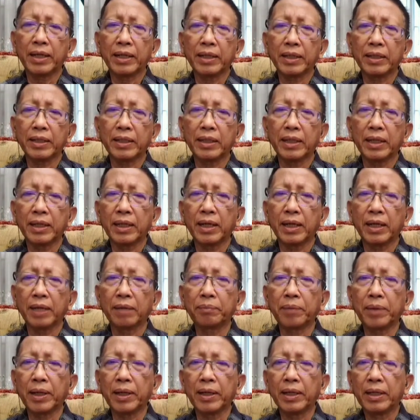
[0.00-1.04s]
dari
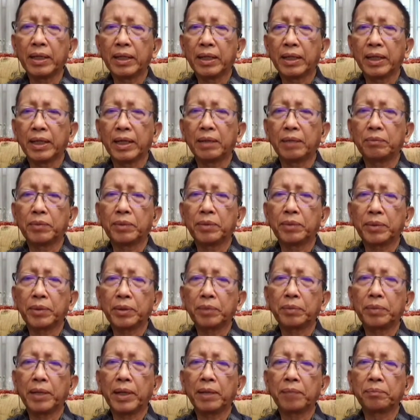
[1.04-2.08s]
uh, apa ilmu
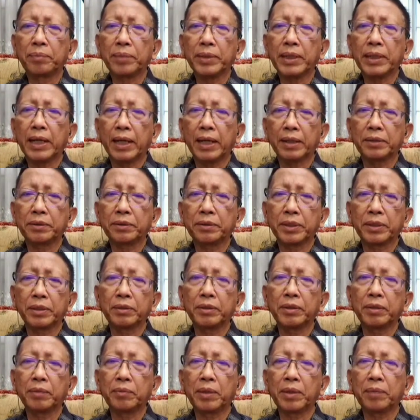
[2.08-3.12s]
perubahan perilaku
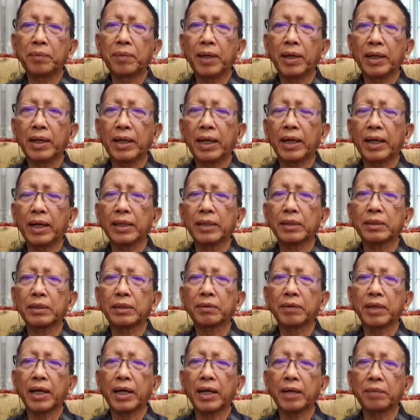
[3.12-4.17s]
itu memang sangat
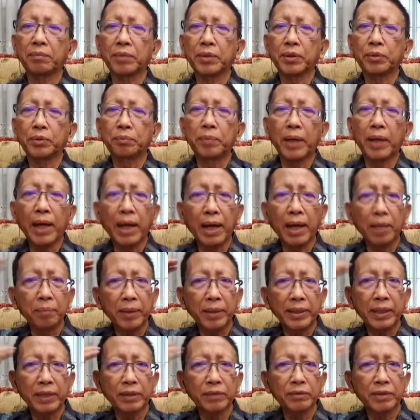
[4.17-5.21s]
sukar merubah
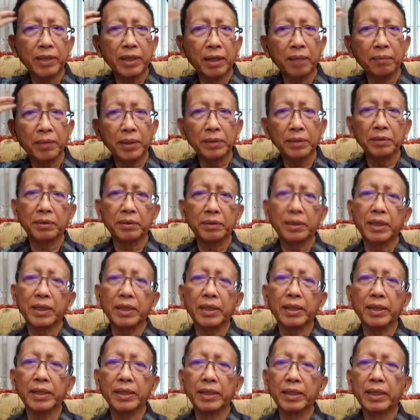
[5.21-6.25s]
apa yang sudah masuk
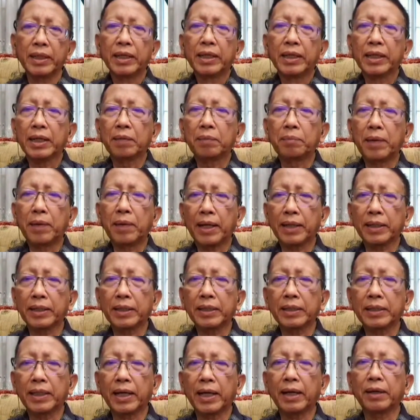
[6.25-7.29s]
ke kepala
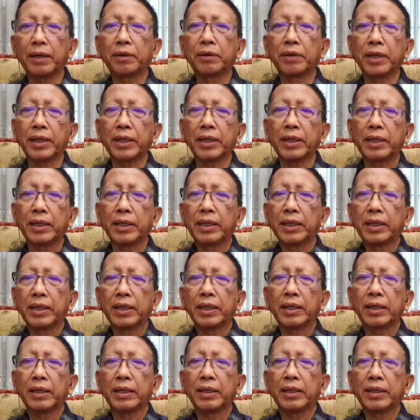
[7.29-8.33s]
kita oleh
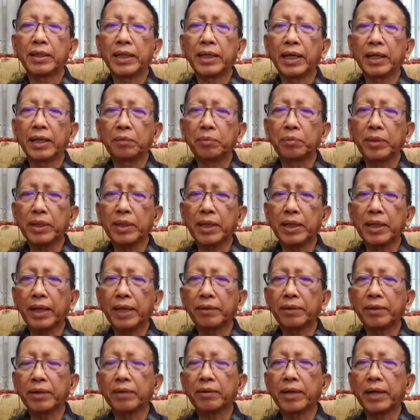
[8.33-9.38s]
yang
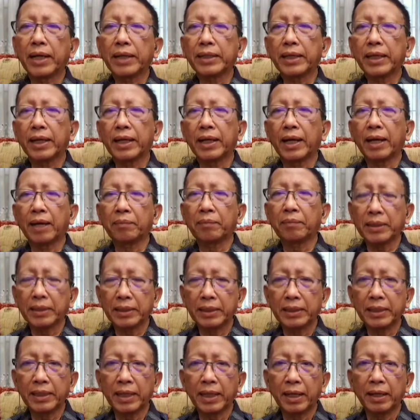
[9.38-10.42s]
diberikan oleh orang yang
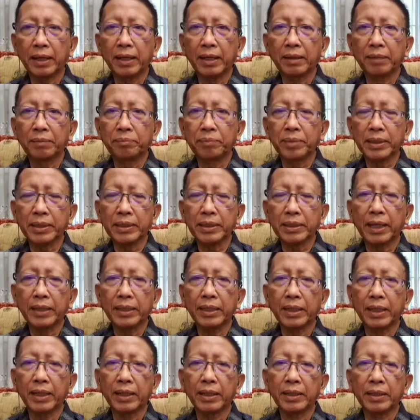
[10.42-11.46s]
amat kita
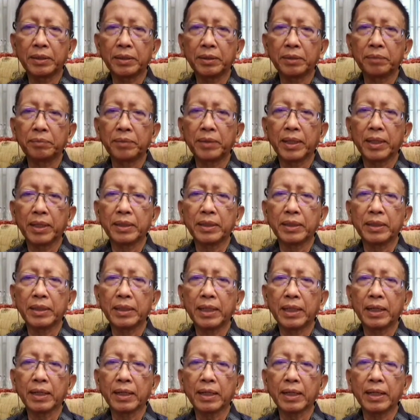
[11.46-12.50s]
percaya itu menjadi
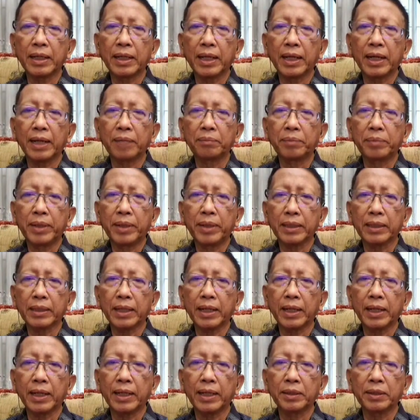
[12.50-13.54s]
uh, kendala
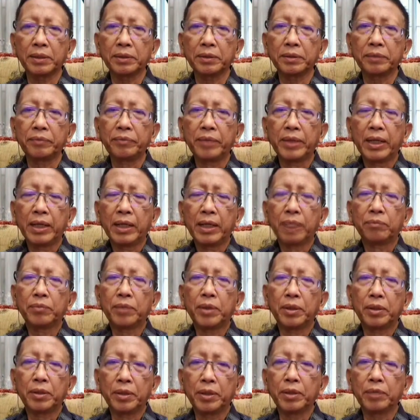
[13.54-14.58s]
berat karena itu
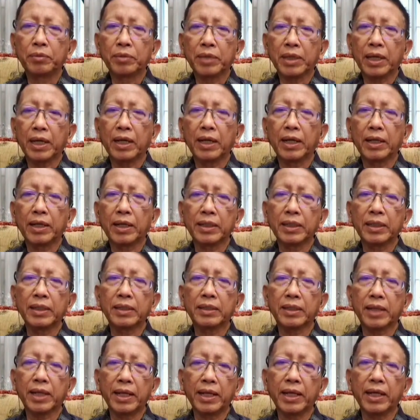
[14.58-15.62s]
mohon sekali lagi
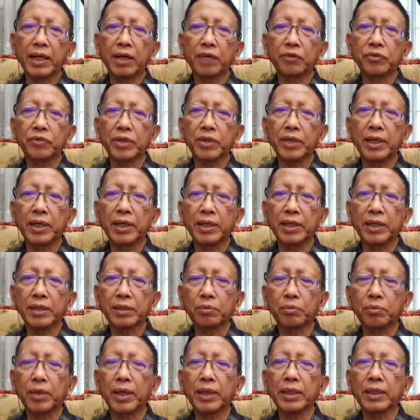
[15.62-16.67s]
training of
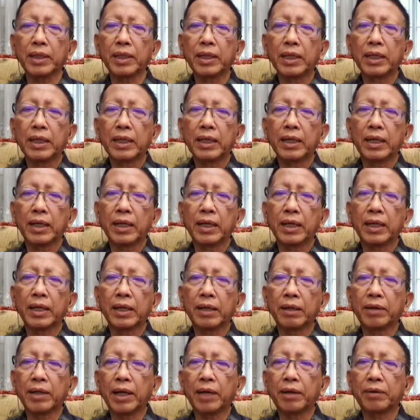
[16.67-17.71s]
trainers buat
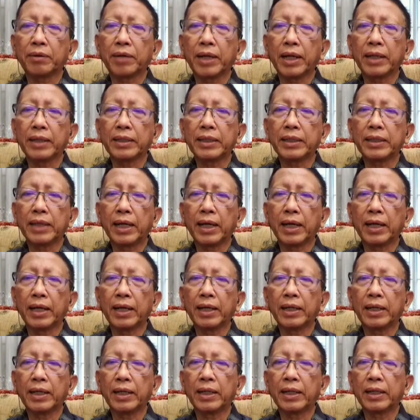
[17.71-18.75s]
Eh, orang-orang
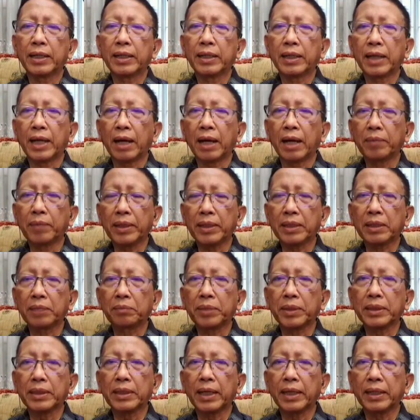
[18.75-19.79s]
yang eh, amat
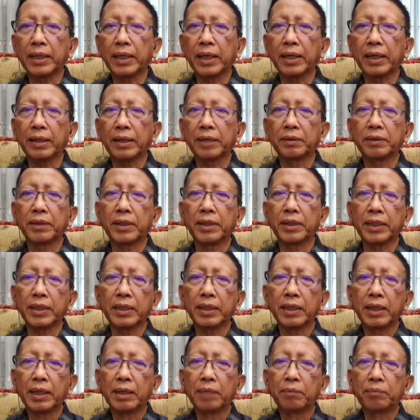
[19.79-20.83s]
dipercaya
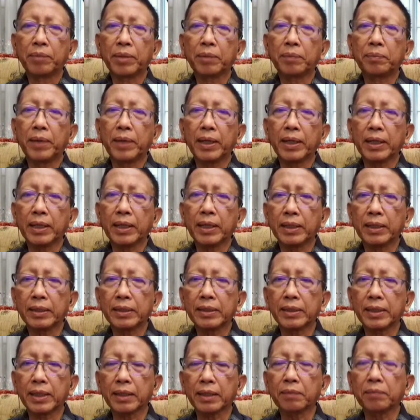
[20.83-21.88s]
oleh
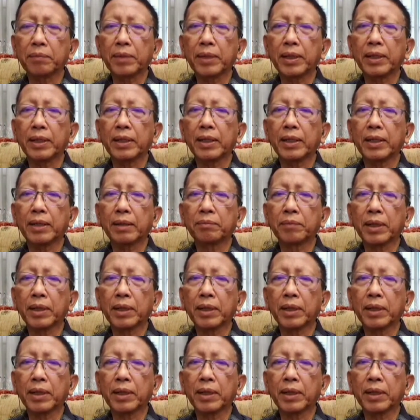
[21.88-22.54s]
berbagai segmen